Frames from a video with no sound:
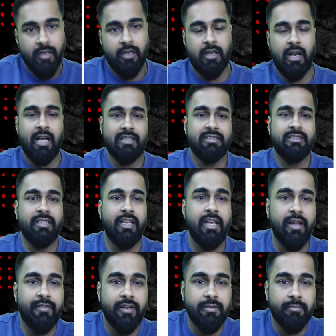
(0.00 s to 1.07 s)
क्लास
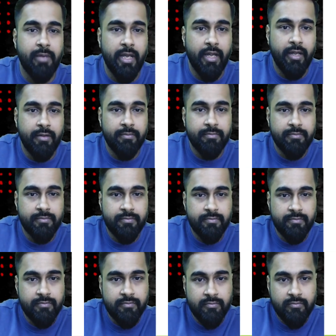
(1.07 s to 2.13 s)
11 में हैं
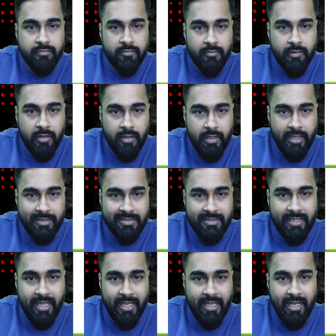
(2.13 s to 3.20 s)
लेट्स
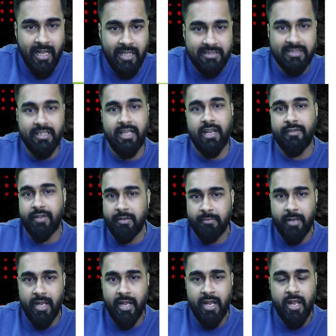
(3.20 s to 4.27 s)
से क्लास 11
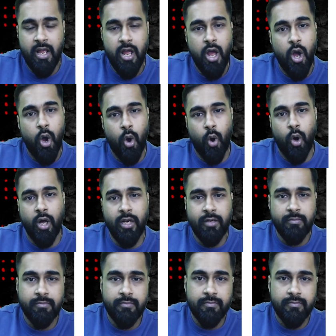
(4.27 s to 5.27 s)
में है और